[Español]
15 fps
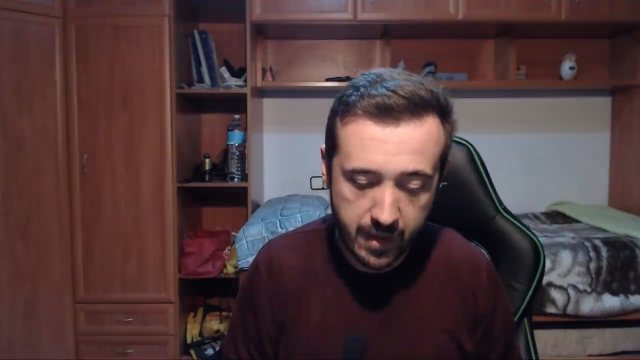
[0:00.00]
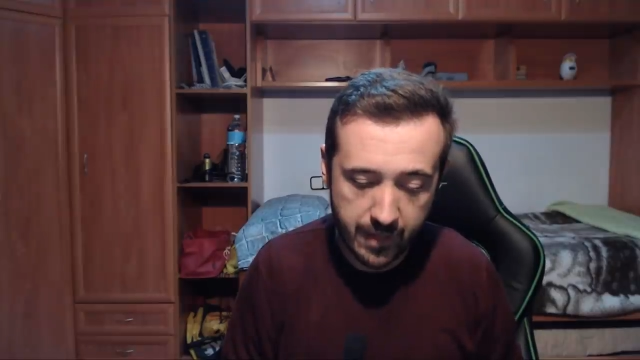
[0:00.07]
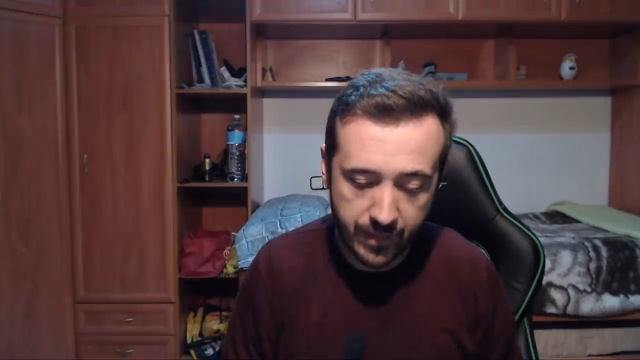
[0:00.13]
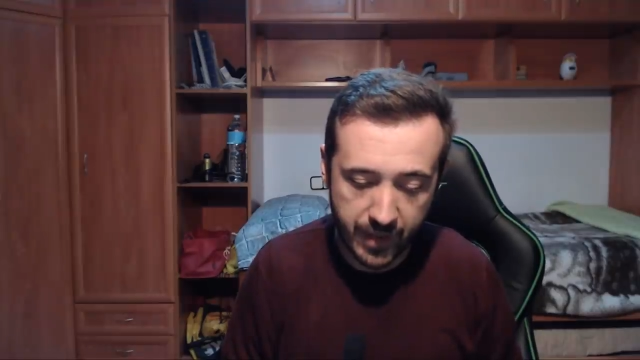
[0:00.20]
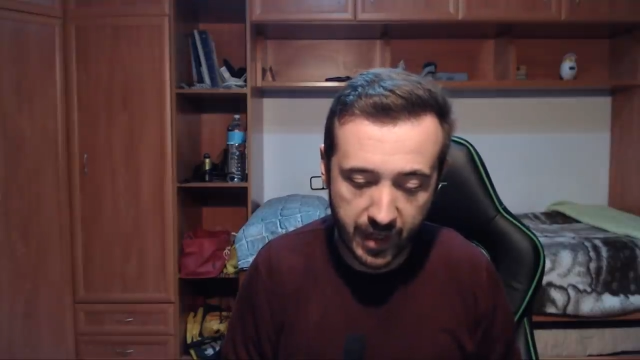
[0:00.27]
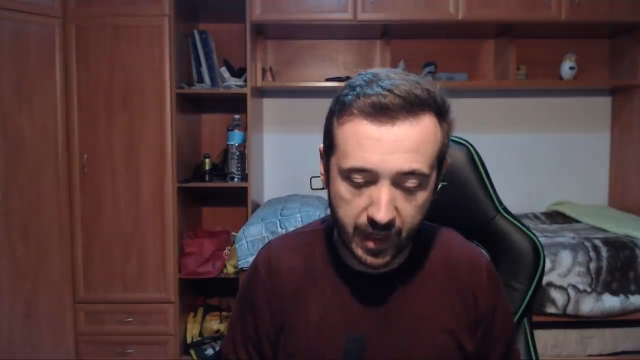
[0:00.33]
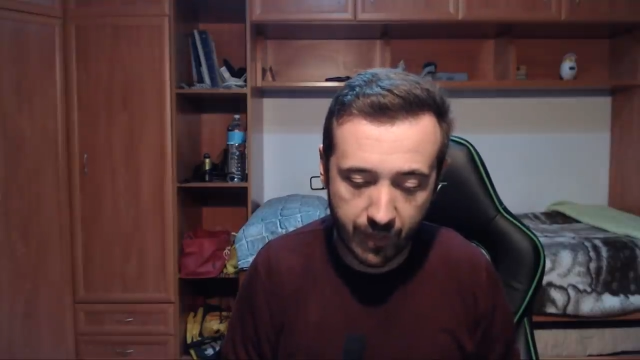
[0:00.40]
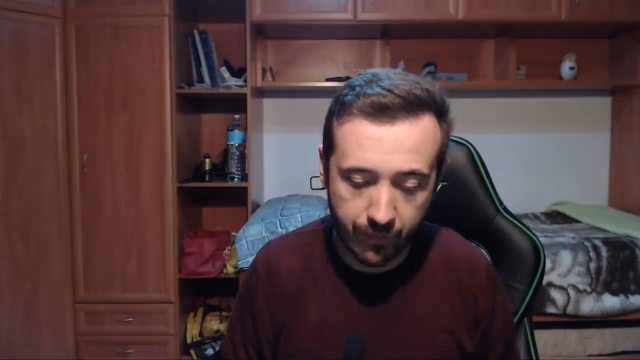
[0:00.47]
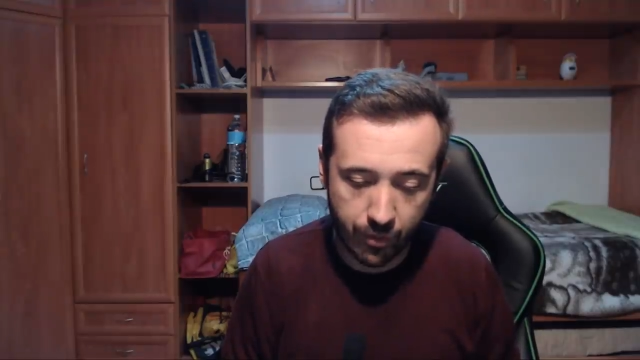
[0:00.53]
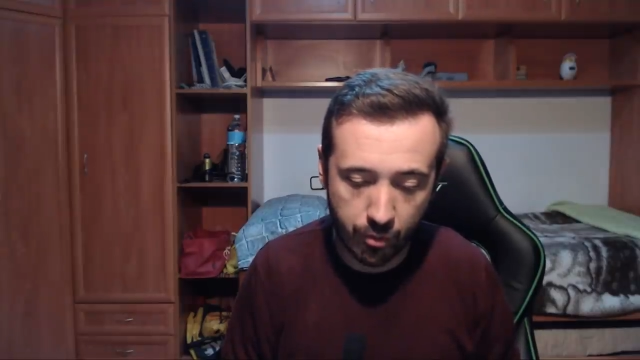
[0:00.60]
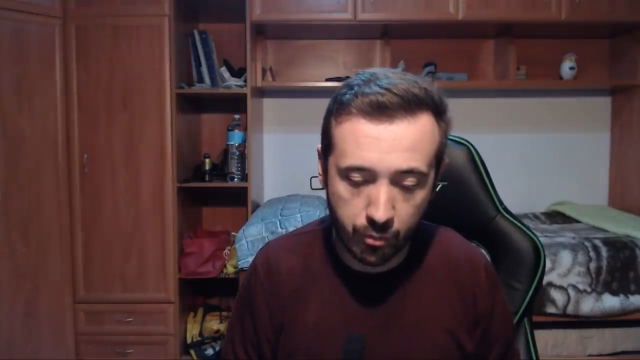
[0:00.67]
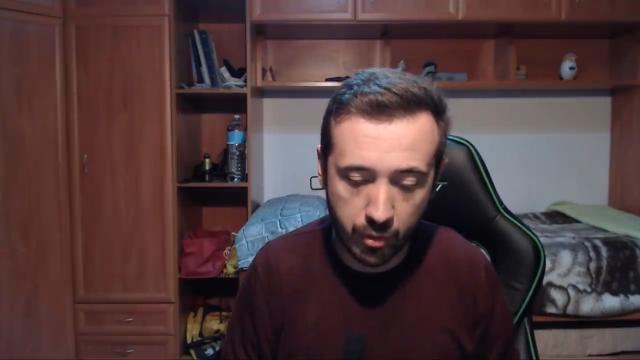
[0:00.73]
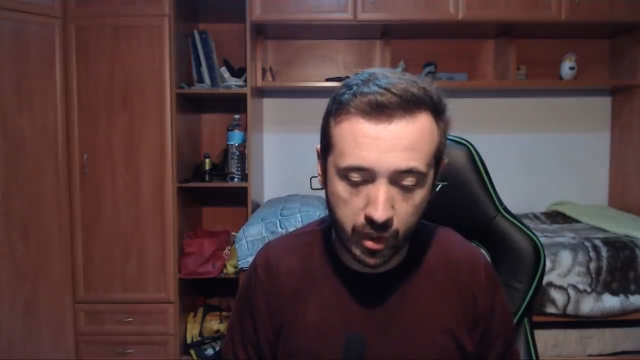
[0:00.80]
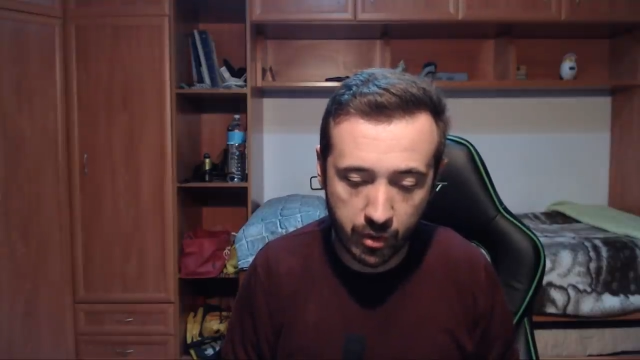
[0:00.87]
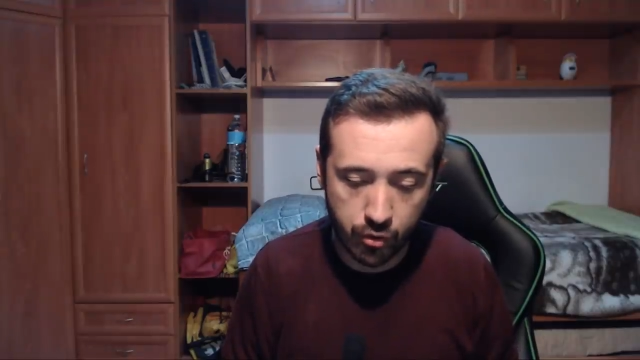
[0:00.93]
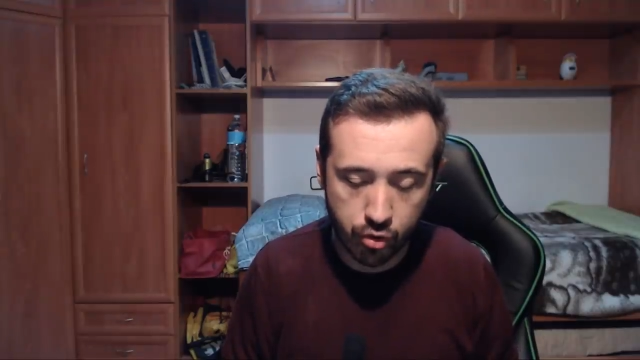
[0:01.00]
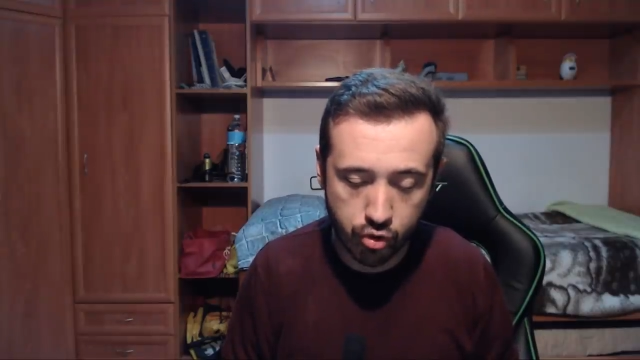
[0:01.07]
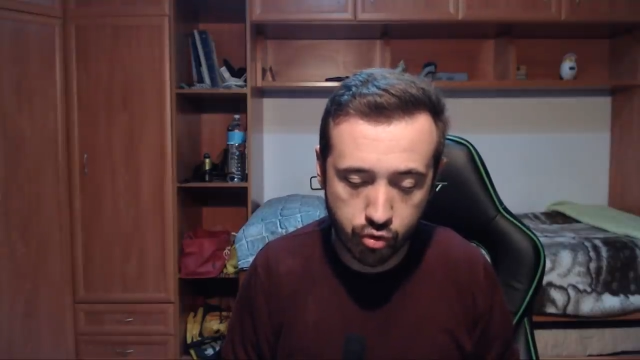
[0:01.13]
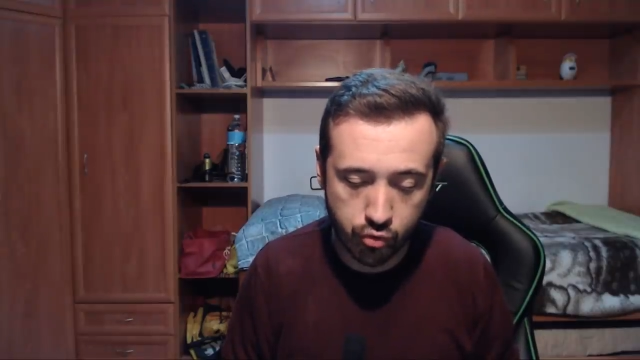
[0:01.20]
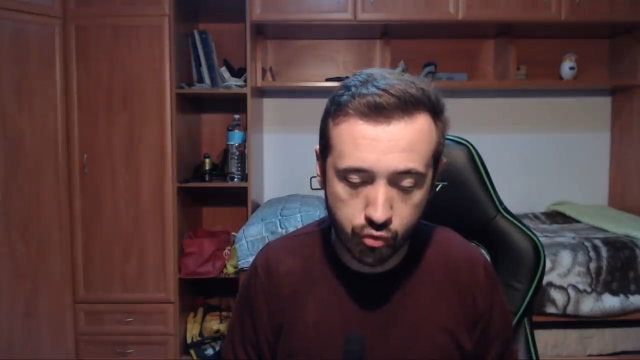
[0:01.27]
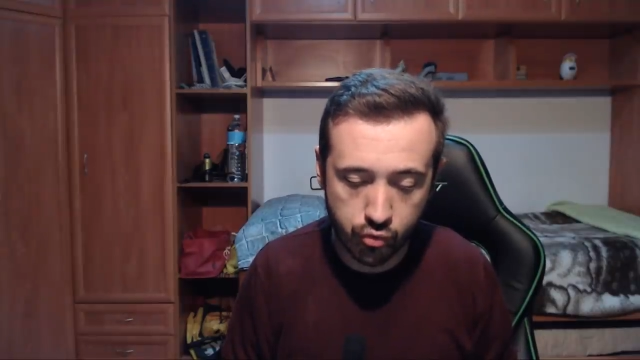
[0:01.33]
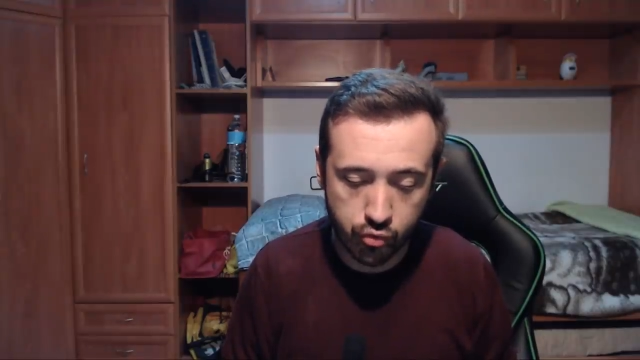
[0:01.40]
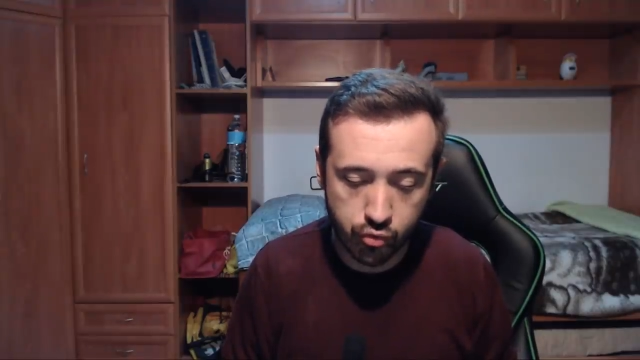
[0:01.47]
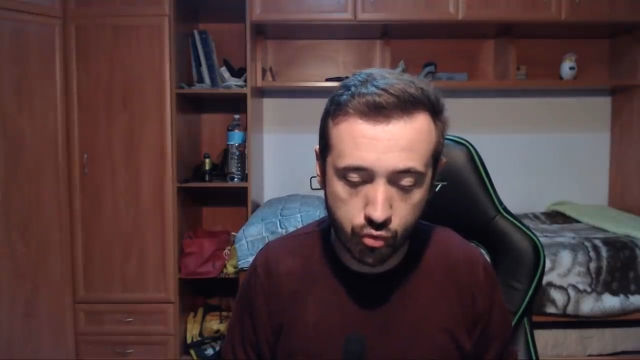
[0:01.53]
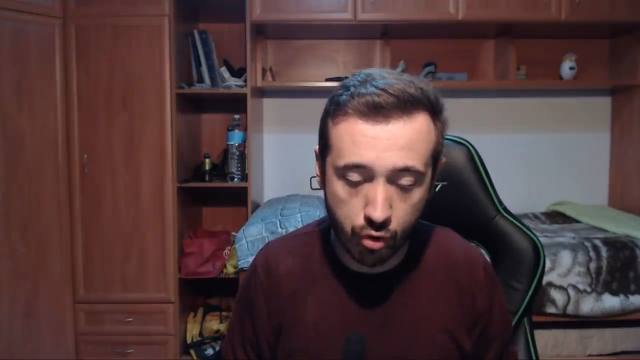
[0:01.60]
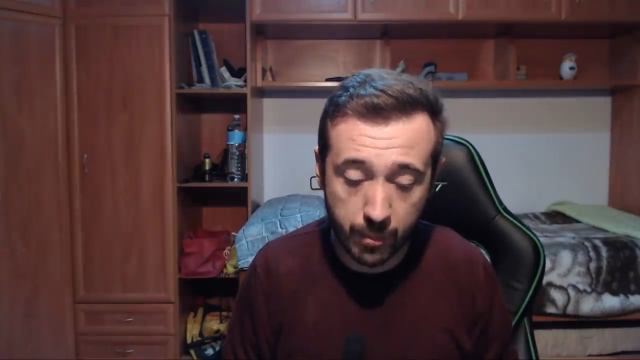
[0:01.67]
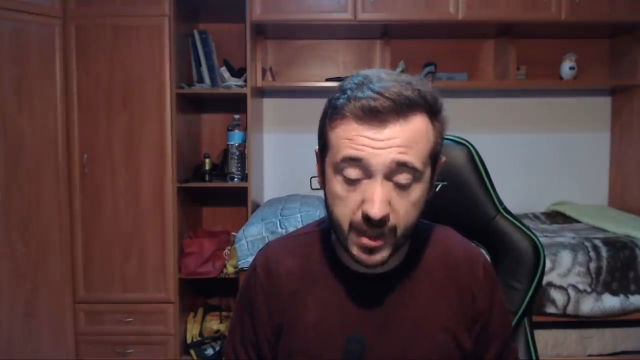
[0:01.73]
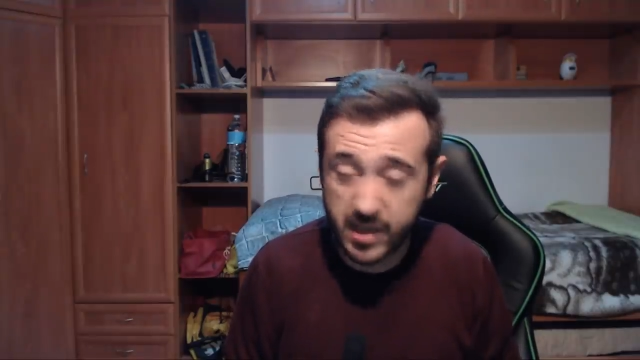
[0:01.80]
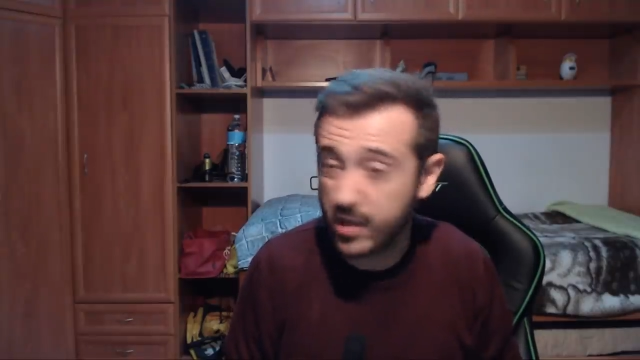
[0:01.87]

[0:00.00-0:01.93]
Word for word: la Fórmula 1 su, nombre.